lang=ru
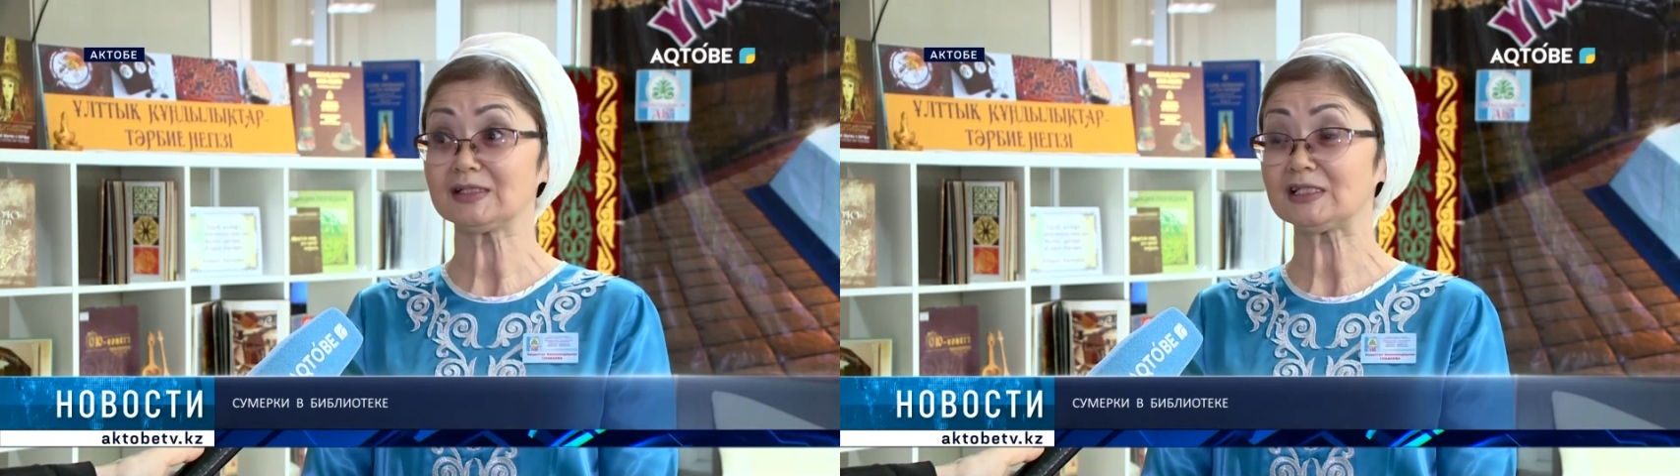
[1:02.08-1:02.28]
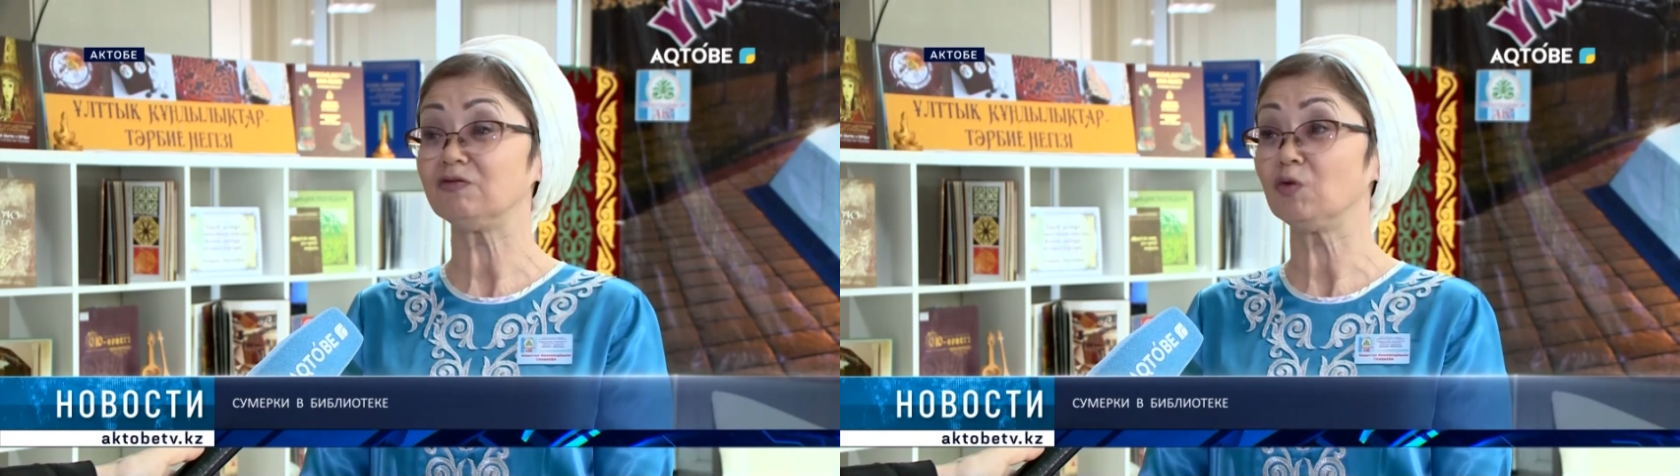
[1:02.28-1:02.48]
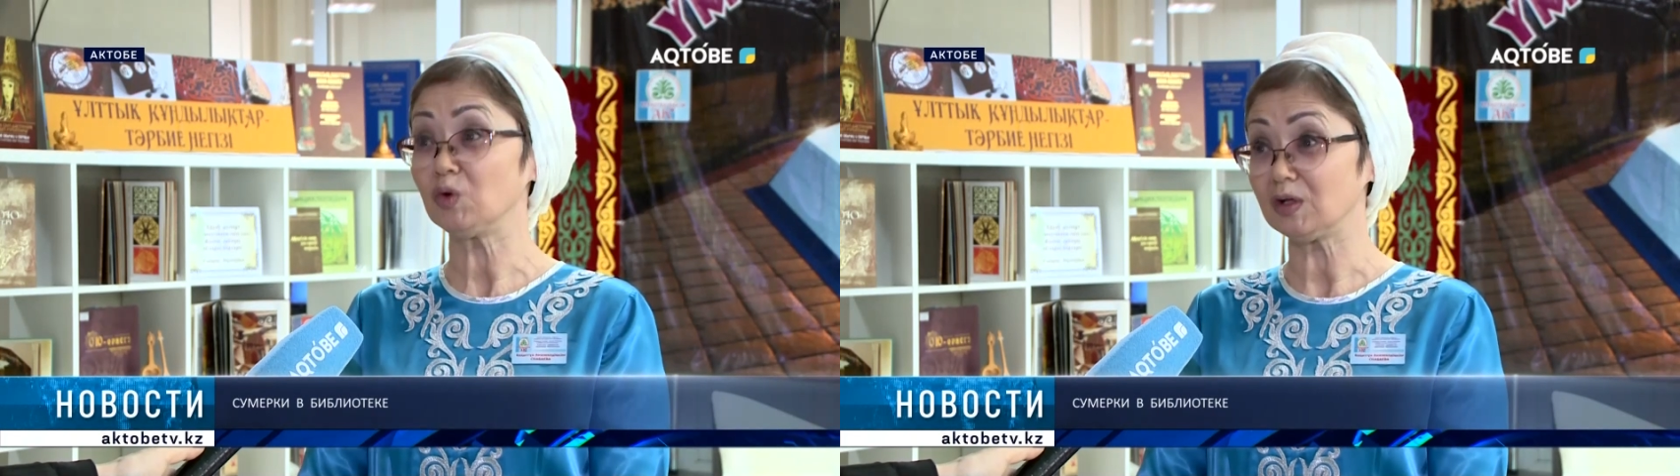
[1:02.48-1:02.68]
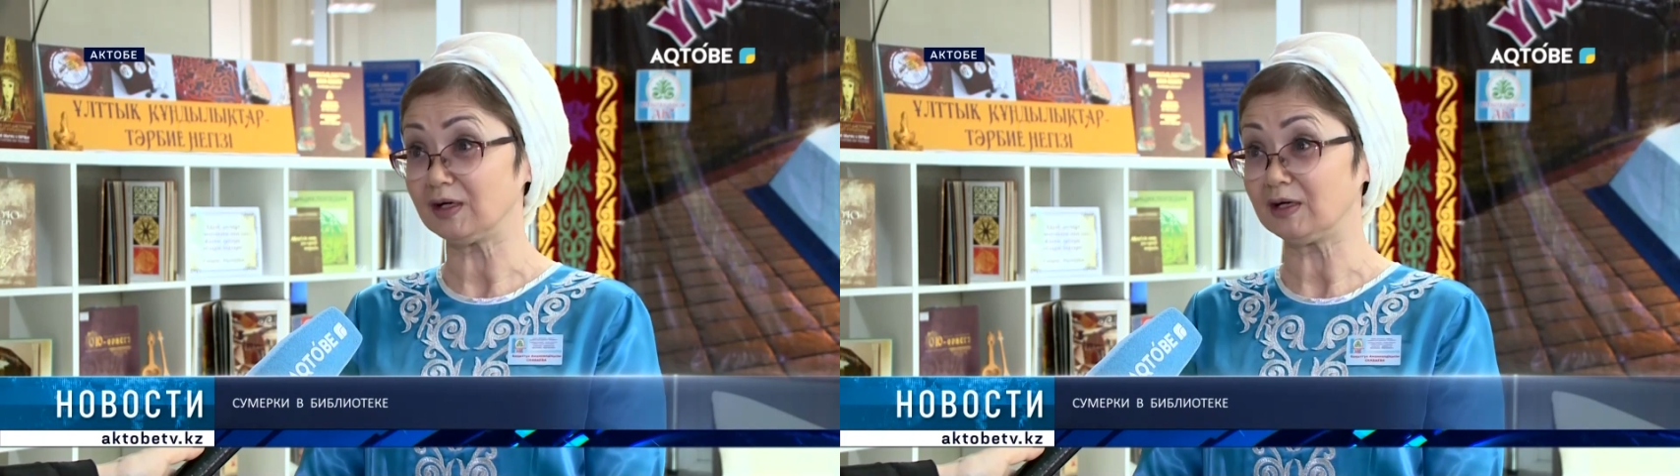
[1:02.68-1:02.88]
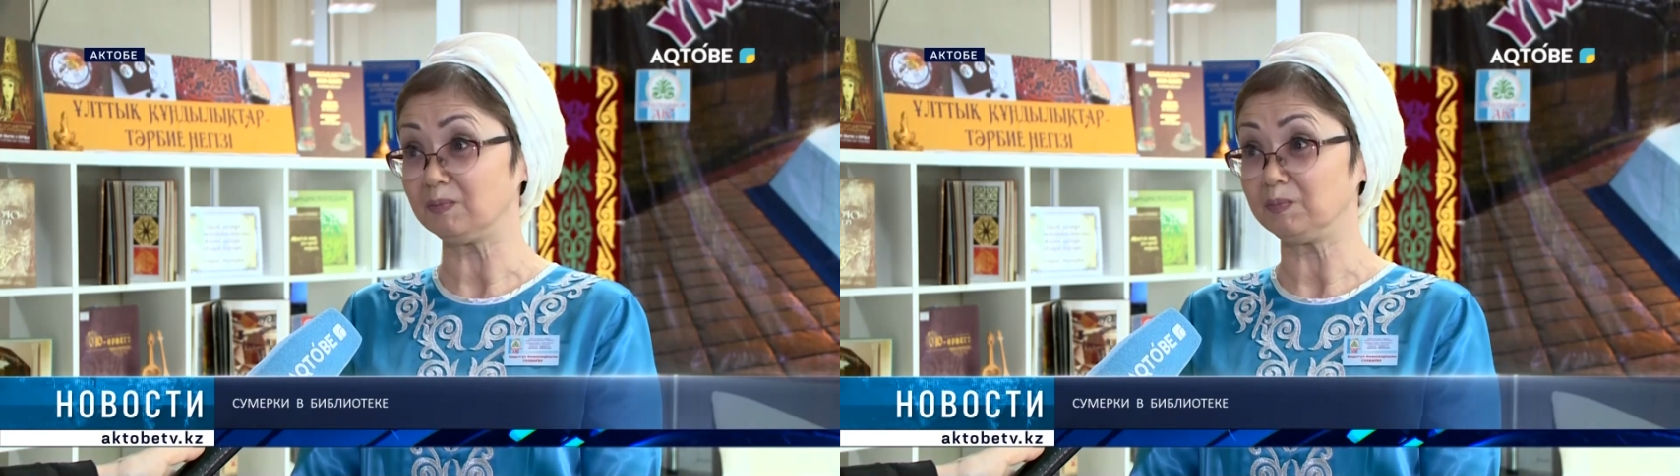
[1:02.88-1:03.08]
с
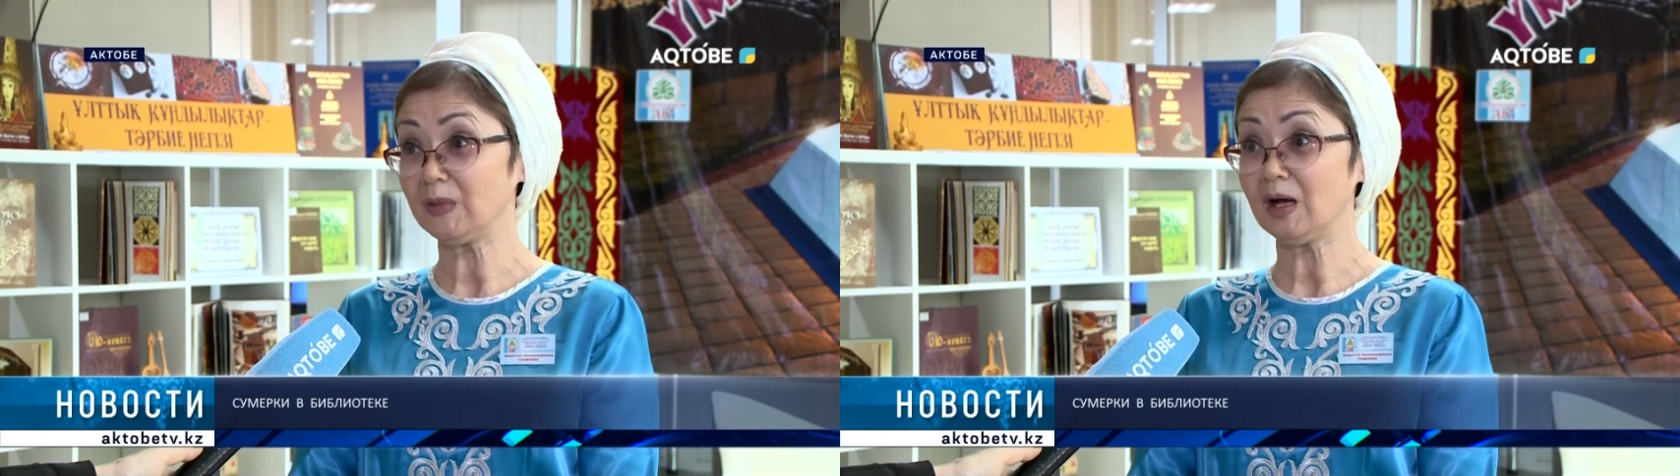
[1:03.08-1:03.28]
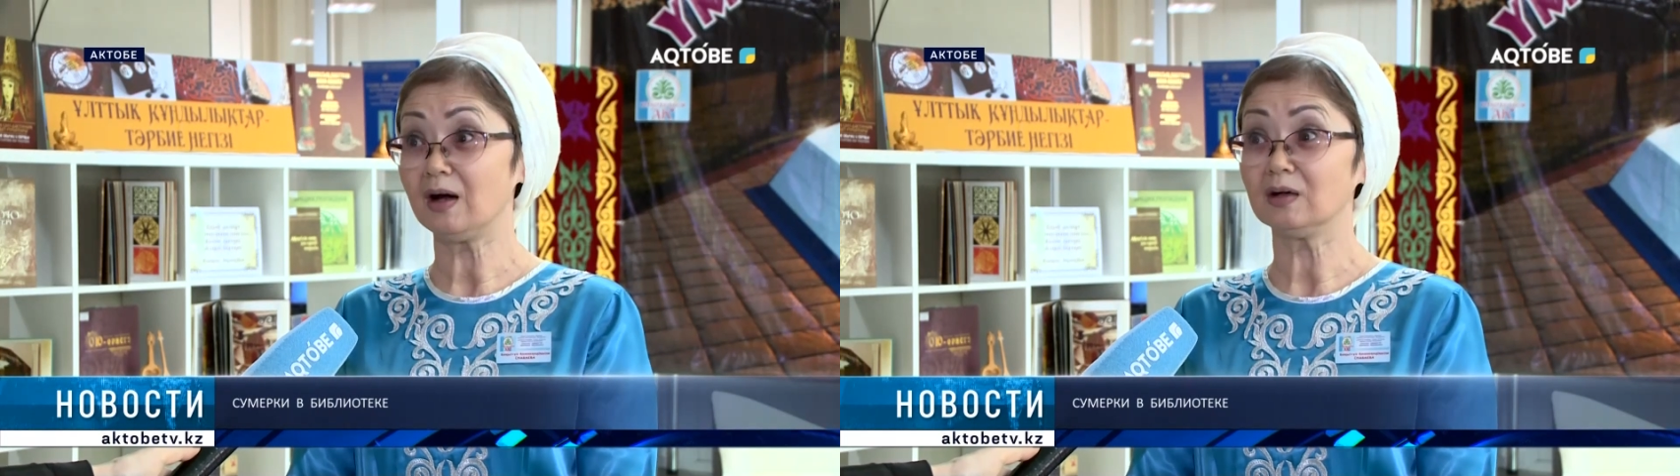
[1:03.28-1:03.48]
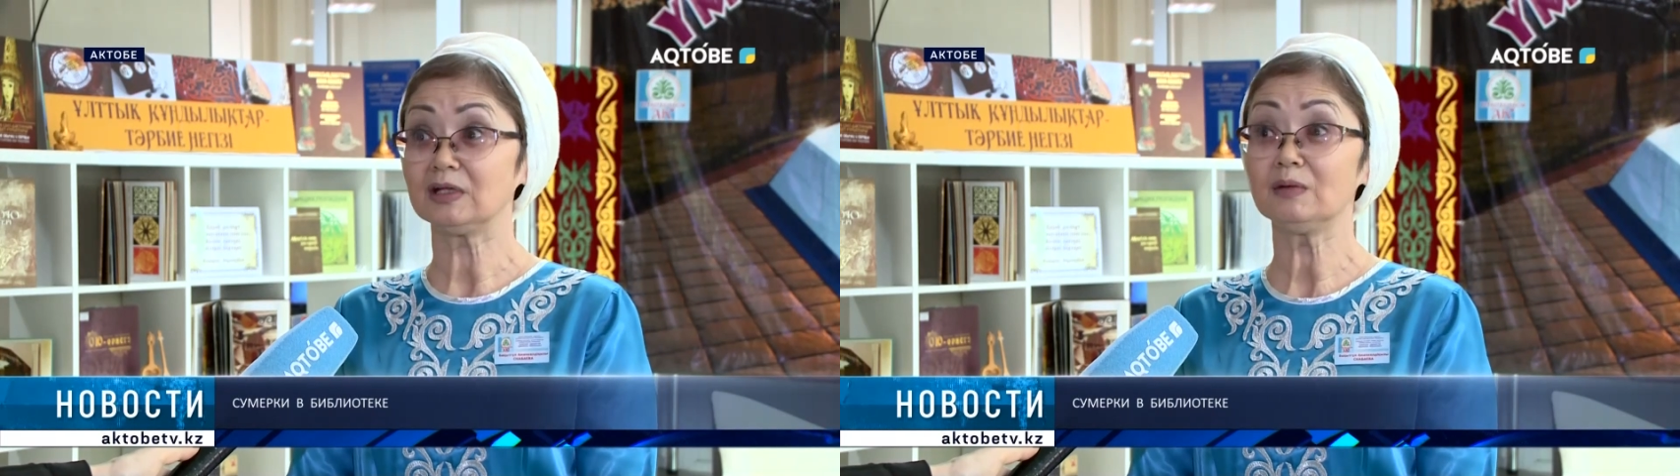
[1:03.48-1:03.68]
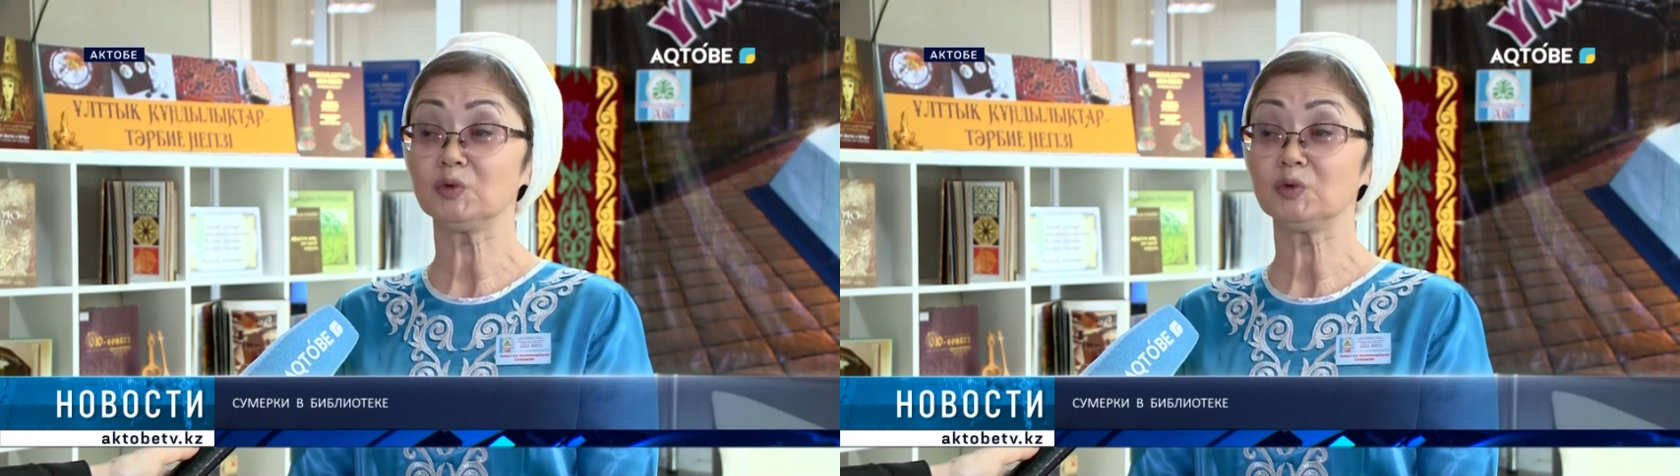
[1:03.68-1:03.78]
войлоком – там